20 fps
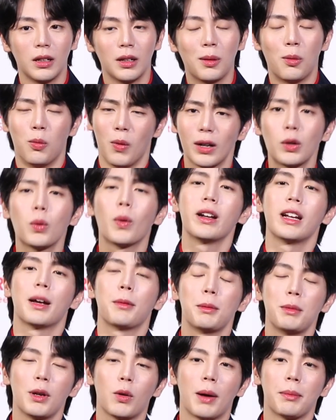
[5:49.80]
ผมว่าทุกวันนี้
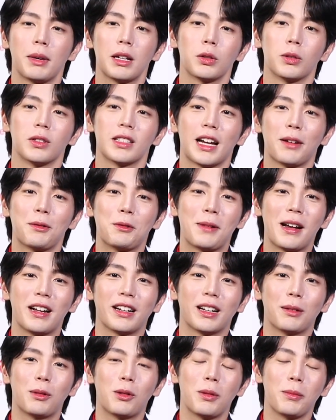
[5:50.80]
มันมีความน่าสนใจมา
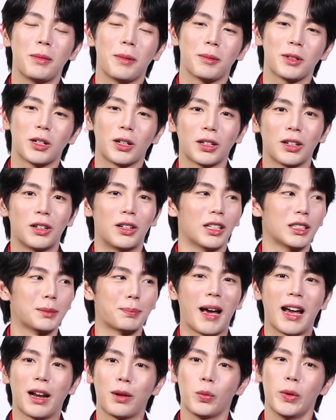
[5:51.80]
ก ๆ นะ เพราะว่าแบบช็อตคอร์ส
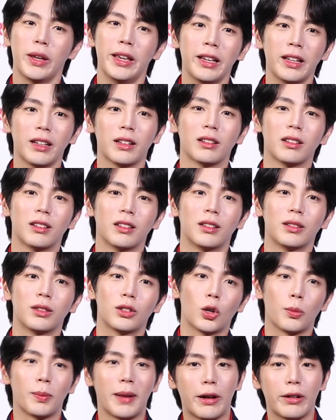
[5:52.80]
ดวีค
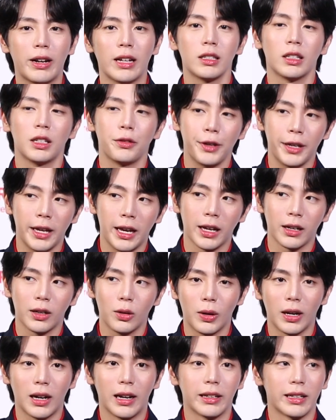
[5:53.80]
จบแล้วได้เซอร์ติฟิเคต
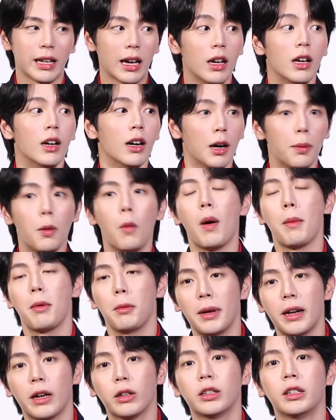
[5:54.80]
ด้วยอะไรอย่างเงี้ยเออผมว่า
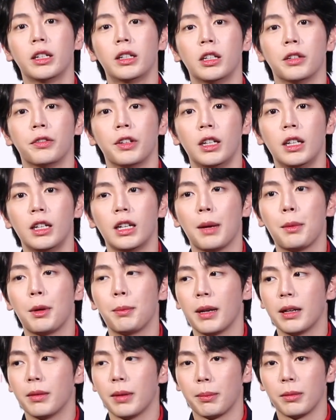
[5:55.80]
มันเป็นอัลเทอร์เนทีฟที่ดีนะมั
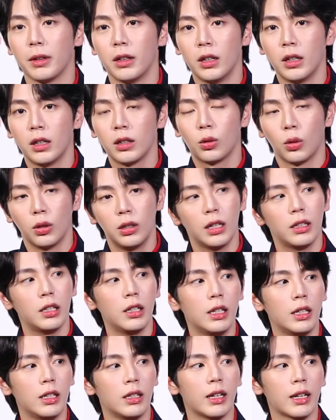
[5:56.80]
นเป็นแบบตัวเลือก
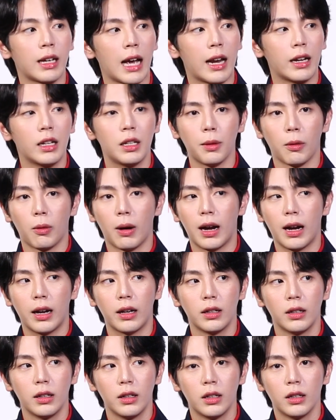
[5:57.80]
ที่ดีในการที่แบบว่า
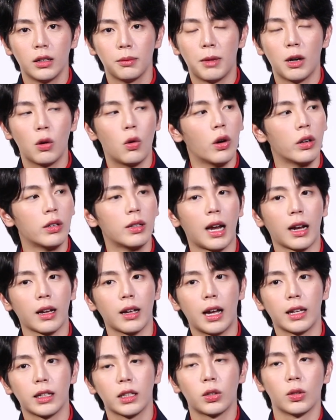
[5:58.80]
บางคนอยาก
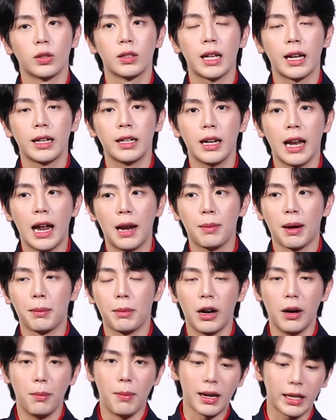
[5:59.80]
อาจจะสนใจในด้านแบบ
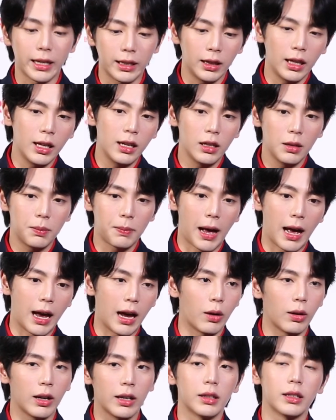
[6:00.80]
เออมาร์เก็ตติ้งหรือเปล่า
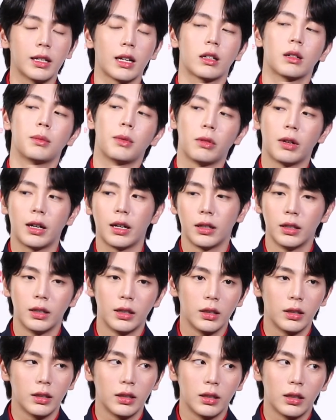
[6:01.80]
อะไรอย่างเงี้ยก็แบบว่า
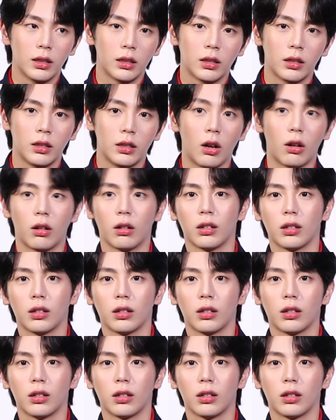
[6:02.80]
ลอง